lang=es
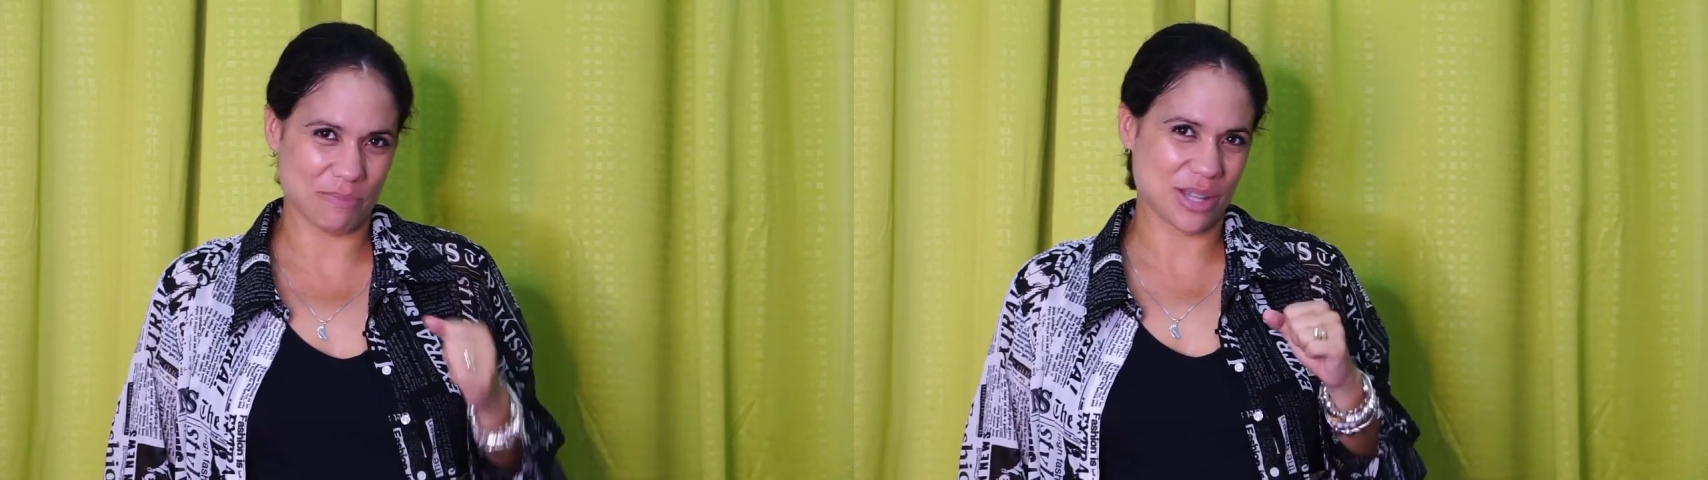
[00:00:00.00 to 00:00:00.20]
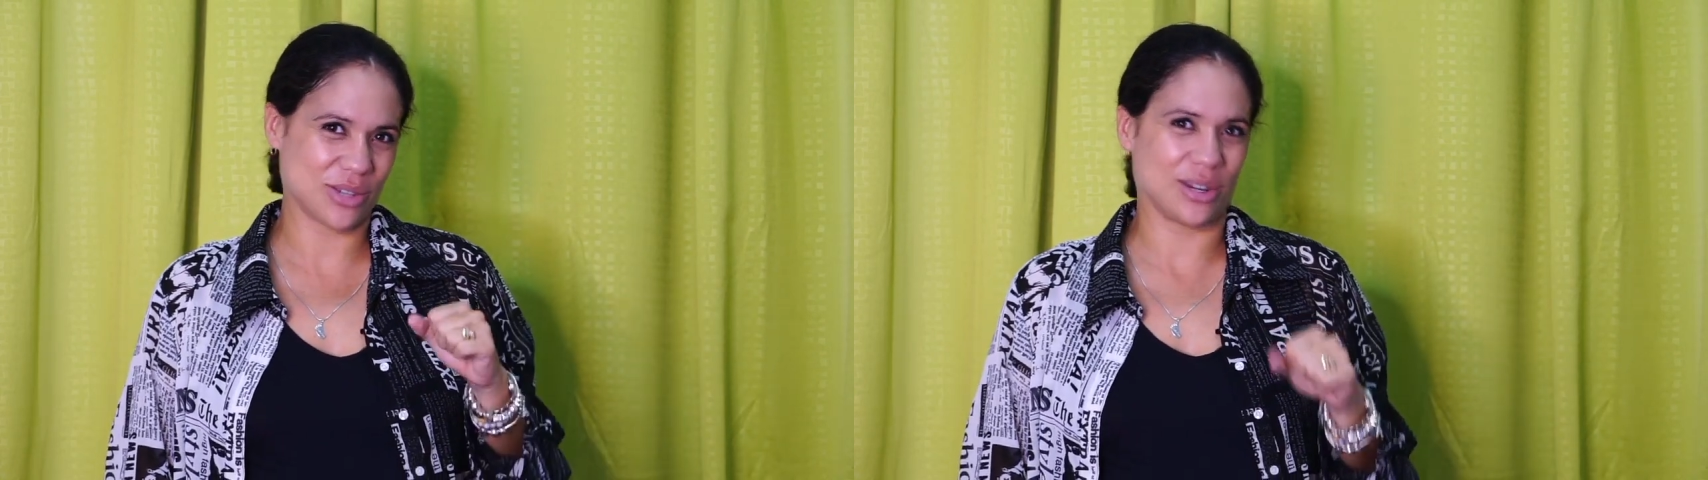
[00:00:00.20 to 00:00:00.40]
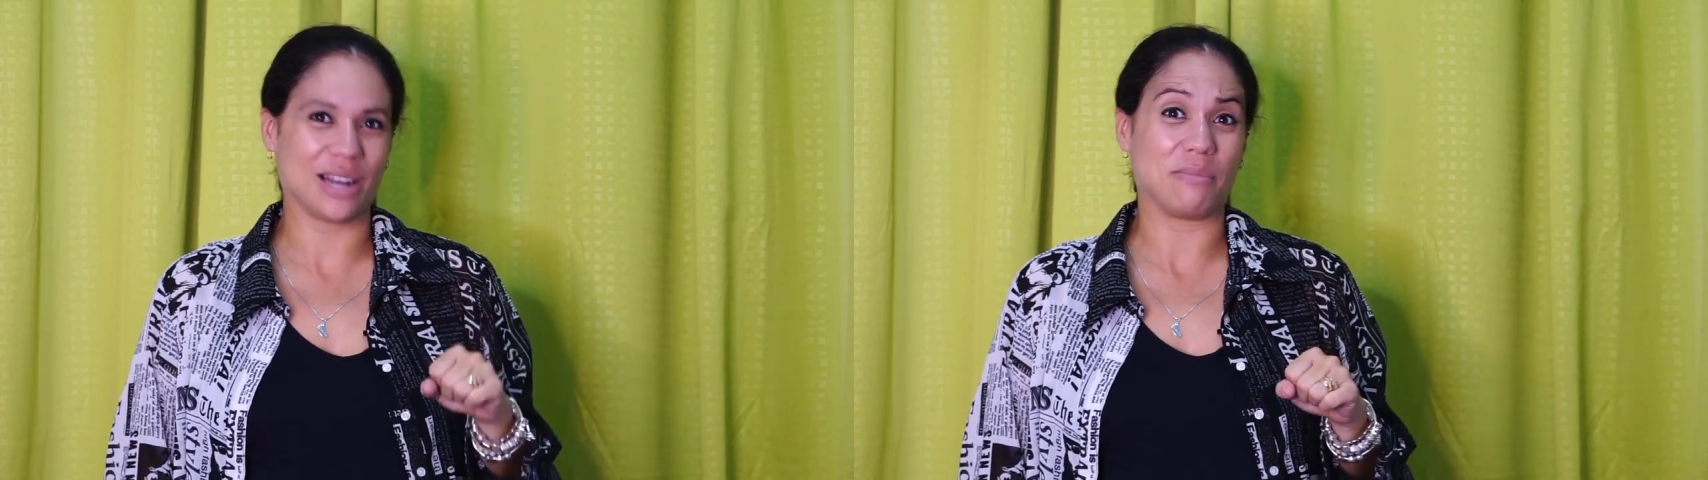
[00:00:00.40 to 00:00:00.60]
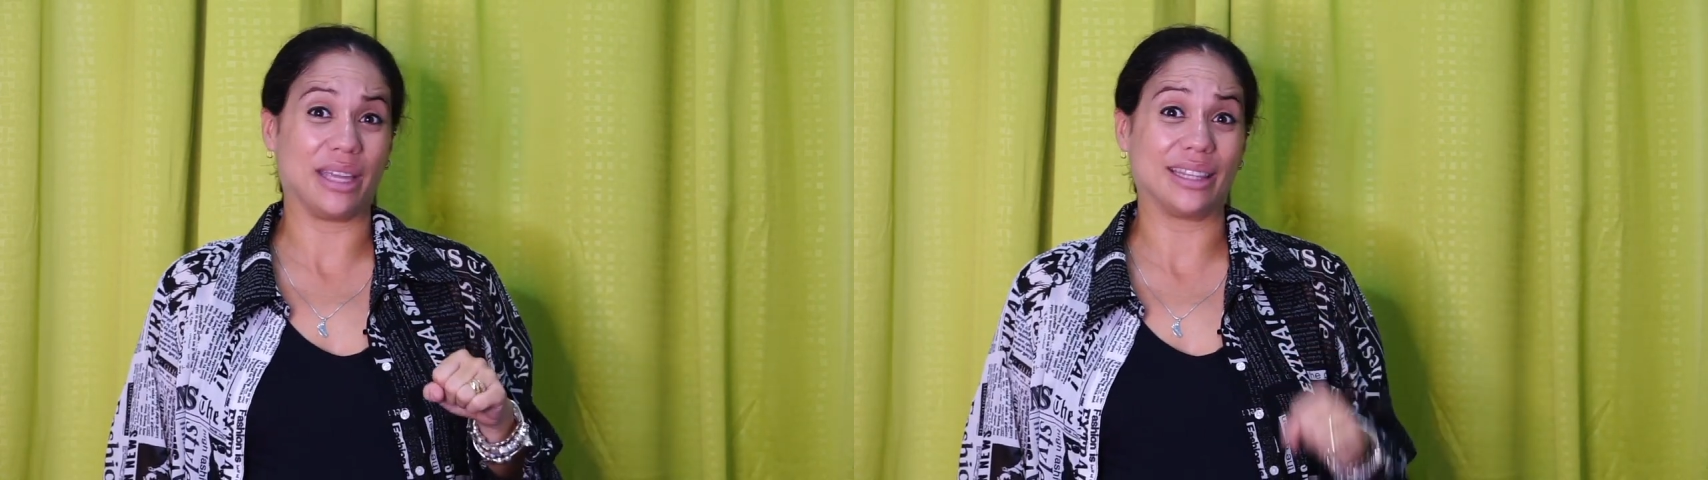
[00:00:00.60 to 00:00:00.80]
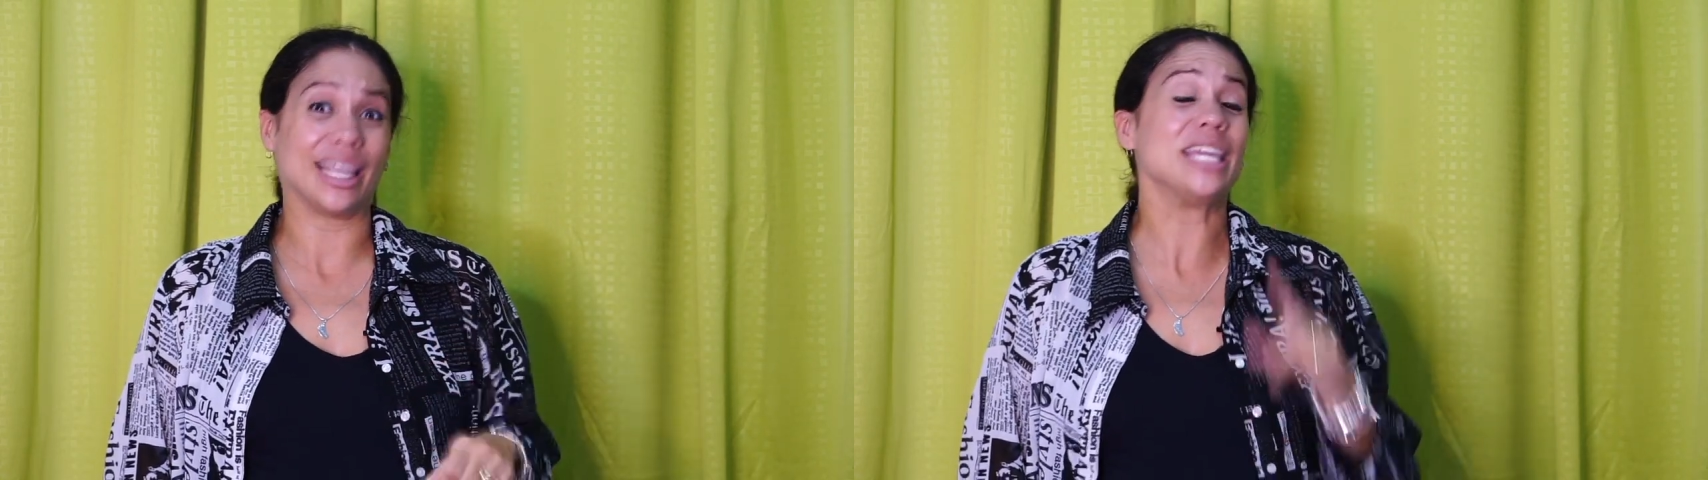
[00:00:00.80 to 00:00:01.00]

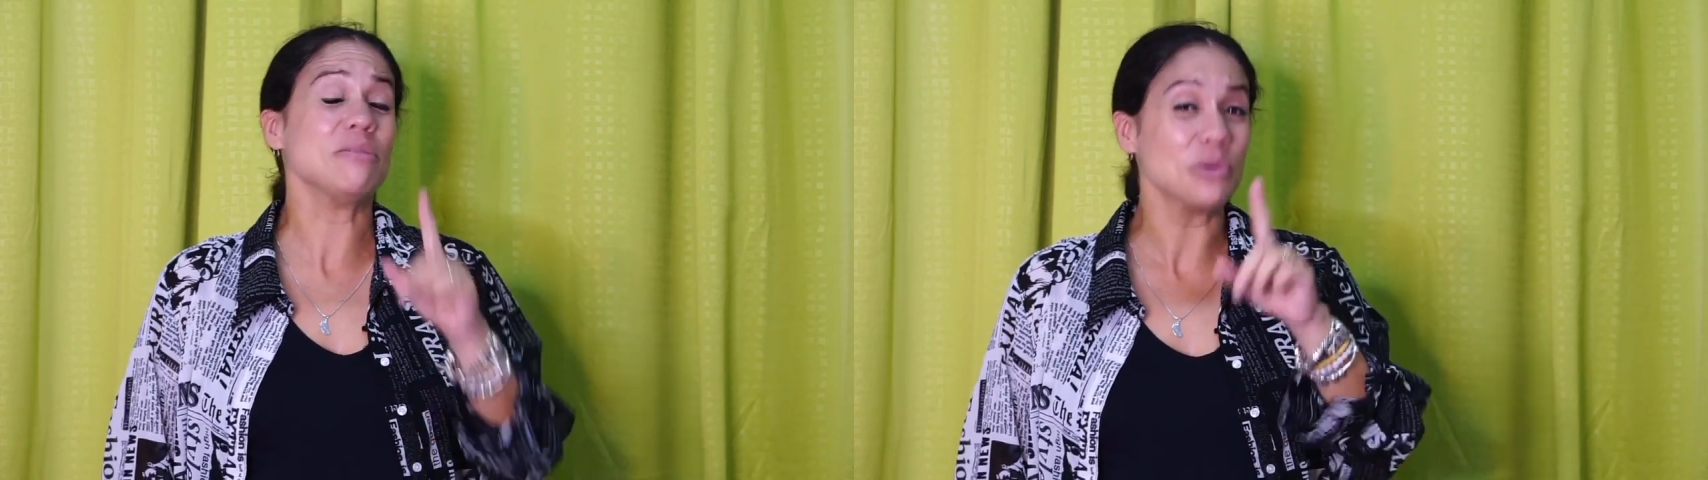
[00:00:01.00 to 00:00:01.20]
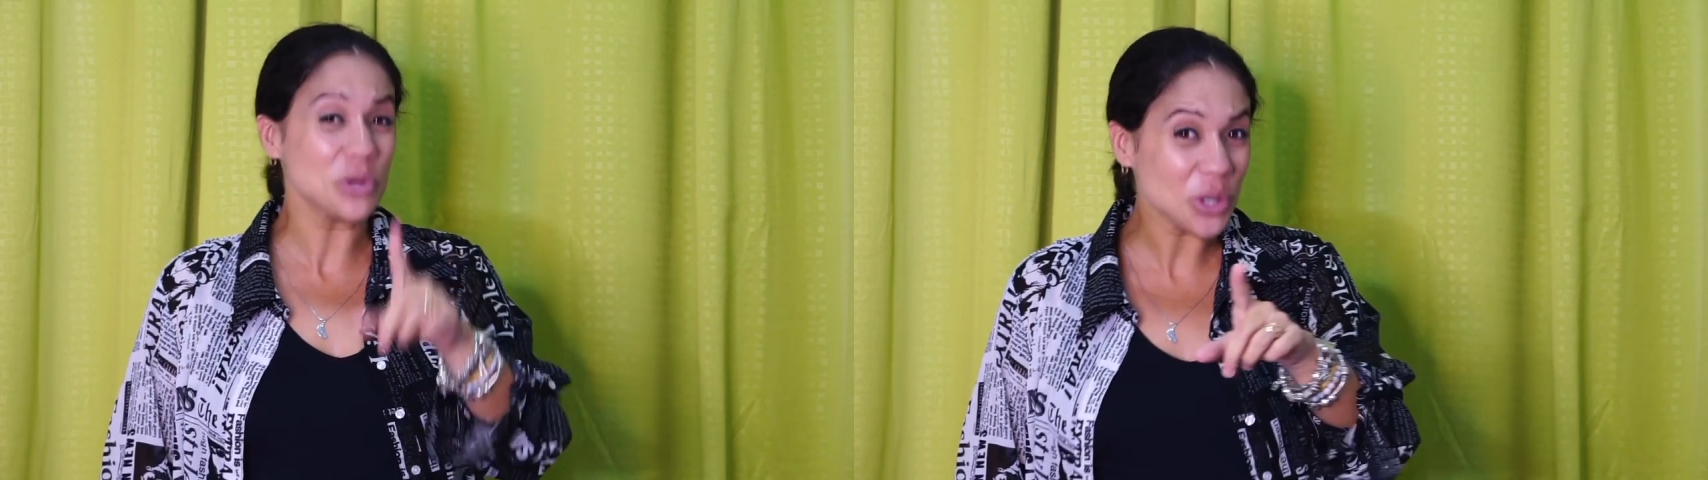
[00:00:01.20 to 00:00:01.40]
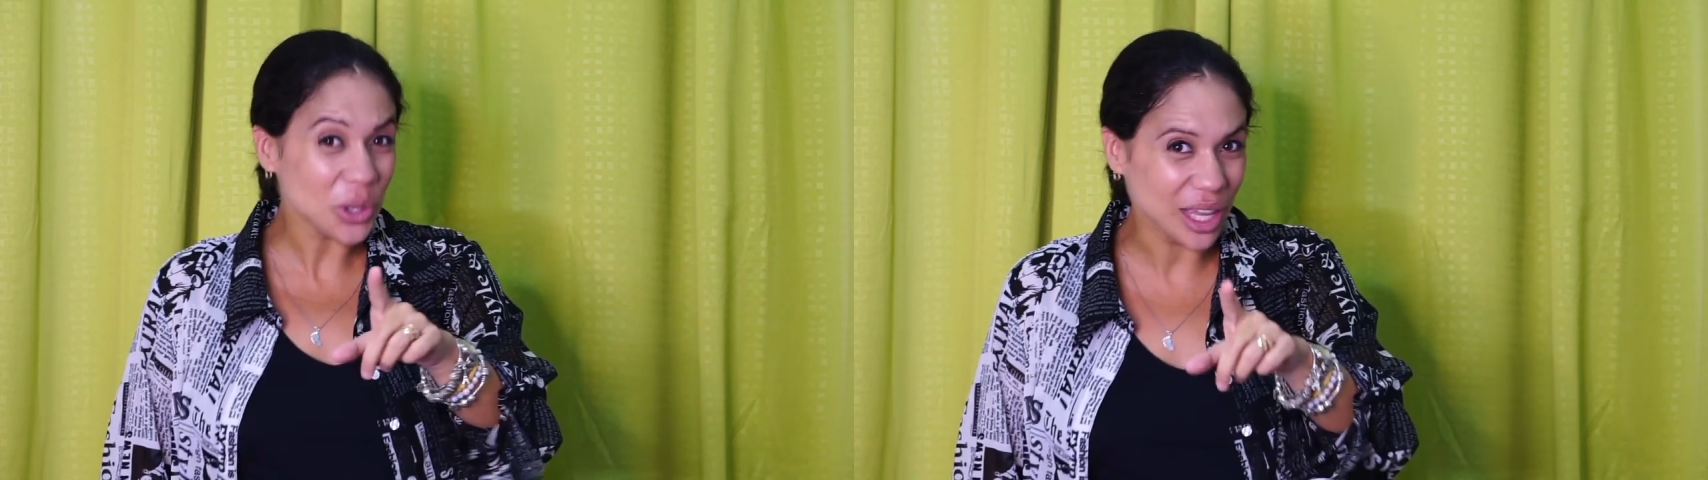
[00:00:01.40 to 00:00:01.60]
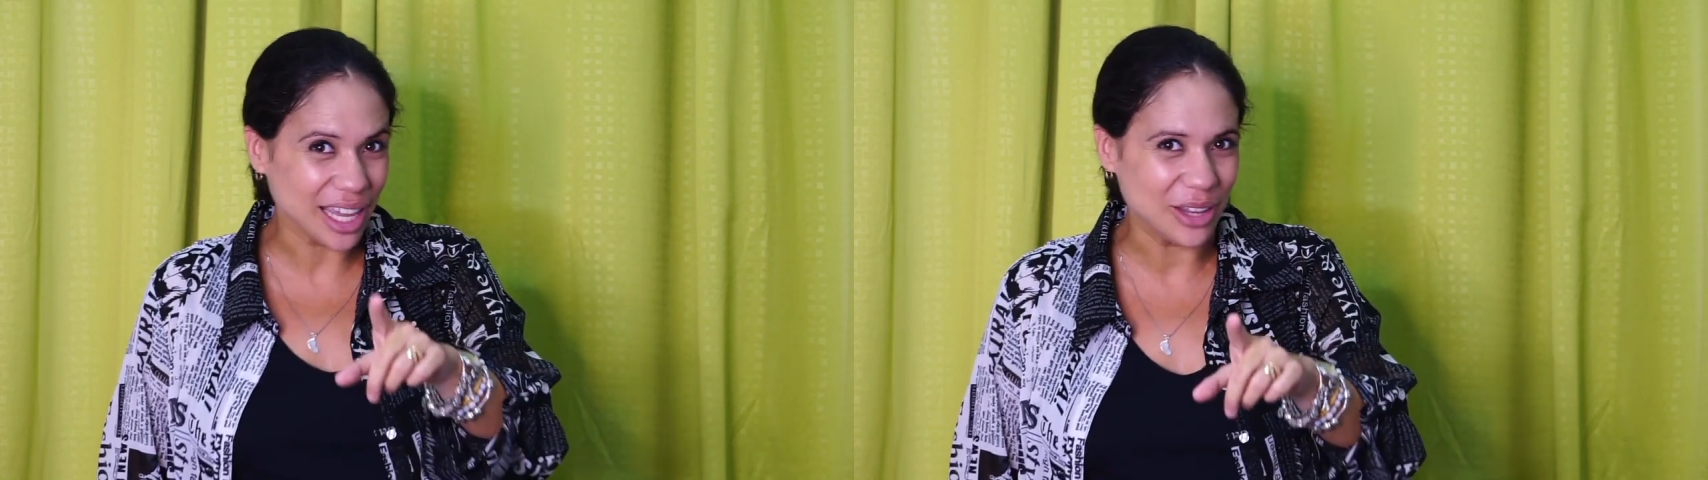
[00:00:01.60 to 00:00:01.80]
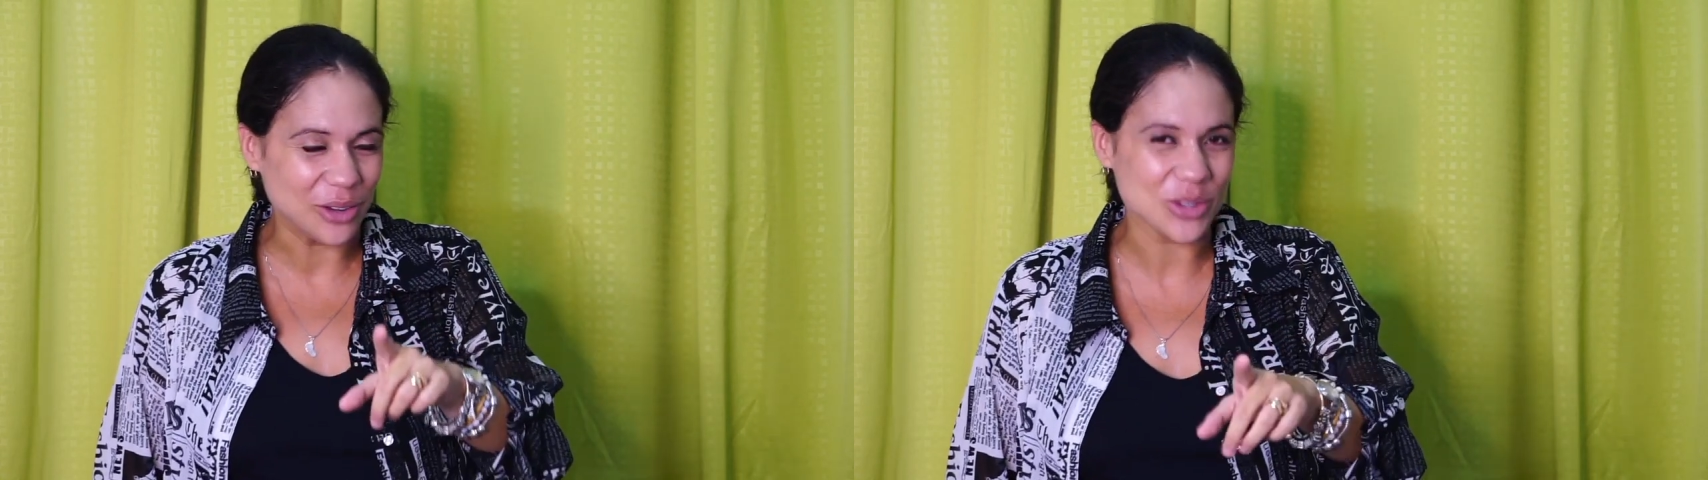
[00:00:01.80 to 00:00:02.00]
personalmente y muchos de
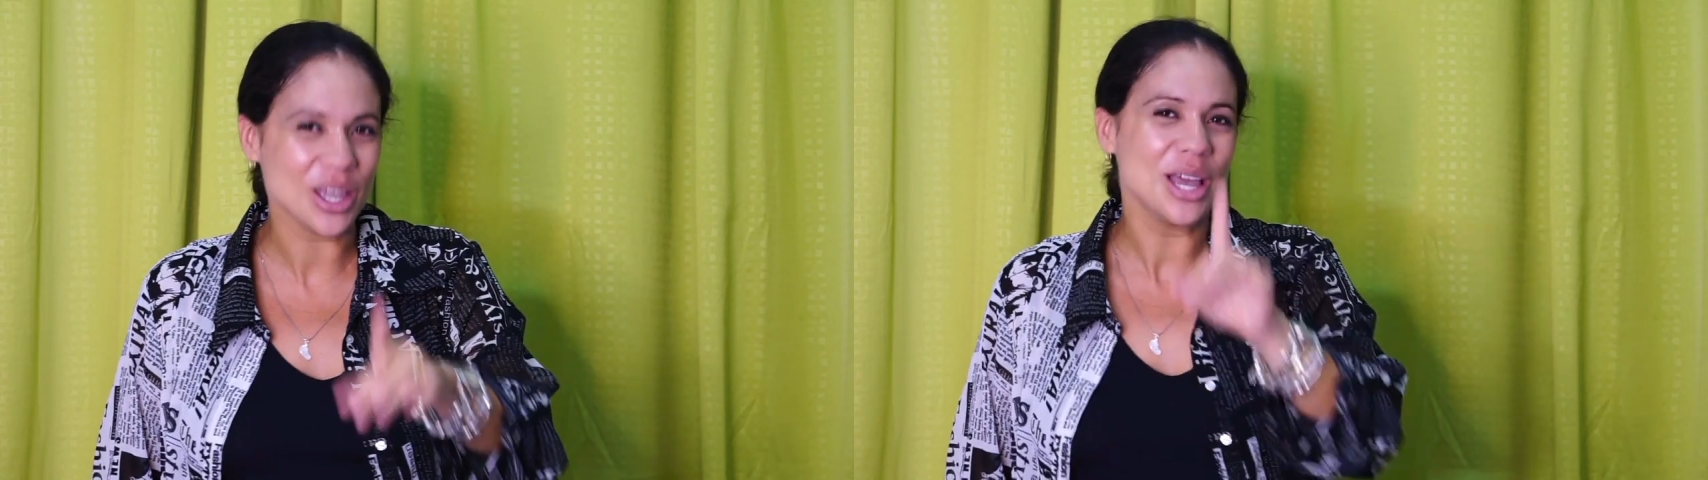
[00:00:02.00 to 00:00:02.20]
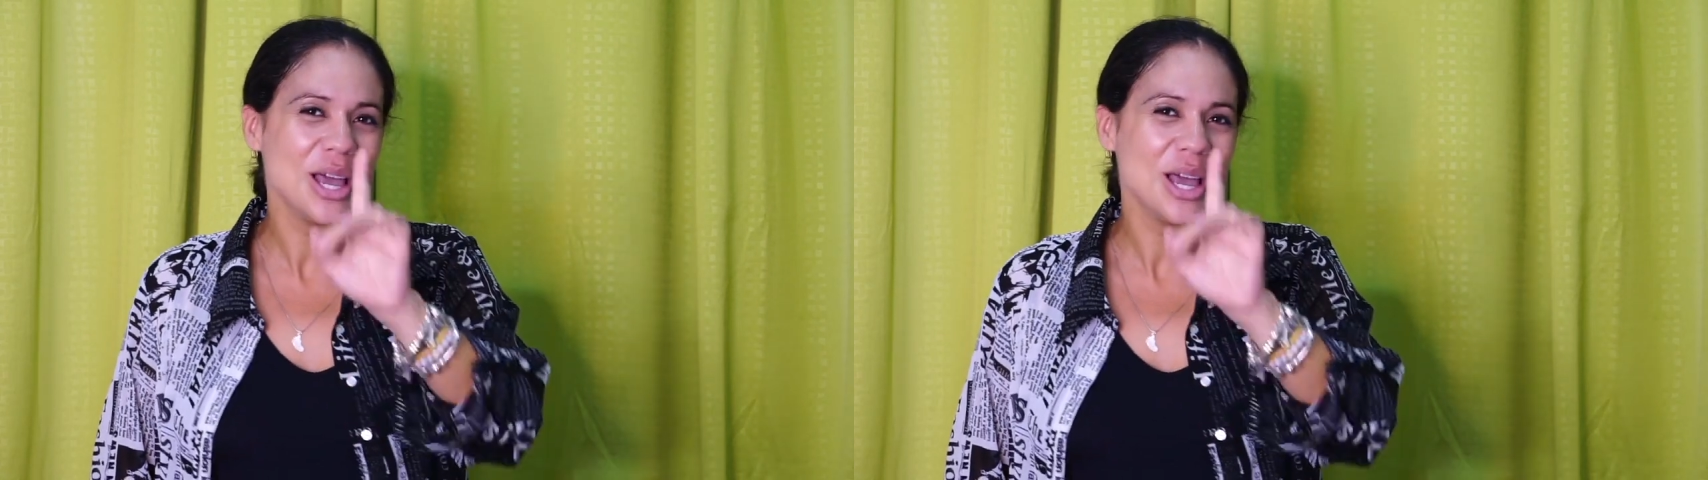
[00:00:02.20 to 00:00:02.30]
ellos